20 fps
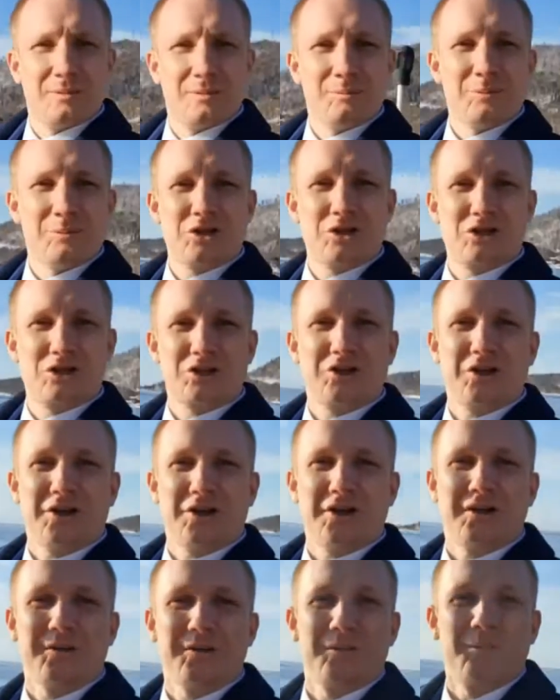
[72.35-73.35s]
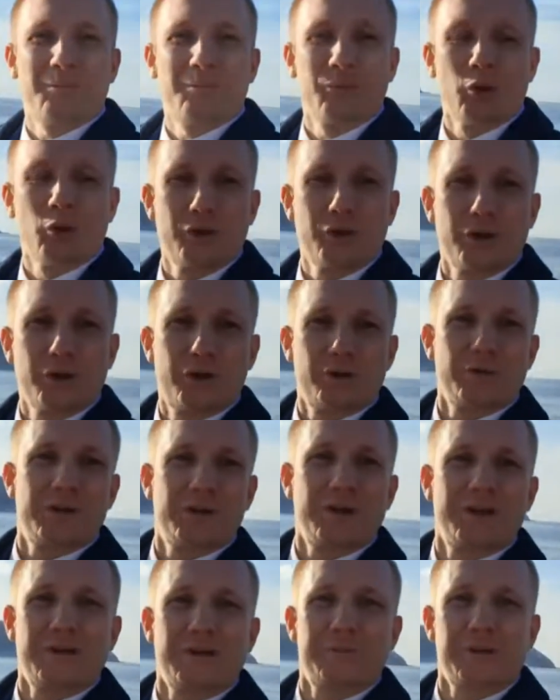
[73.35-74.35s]
Мечта многих
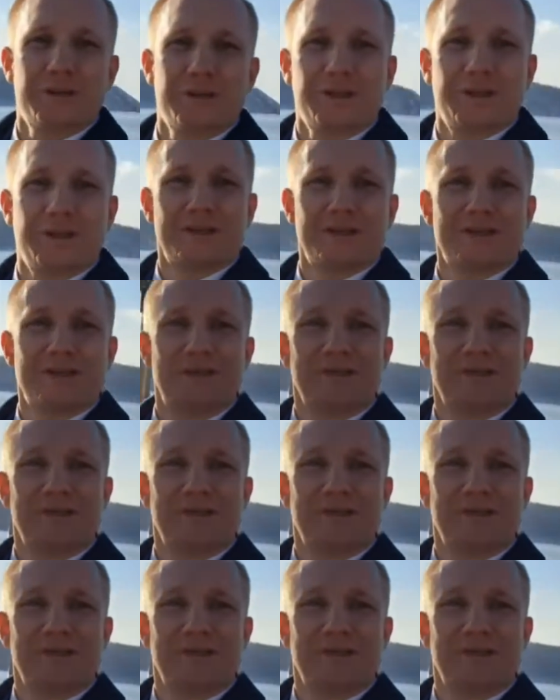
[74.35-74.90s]
людей на планете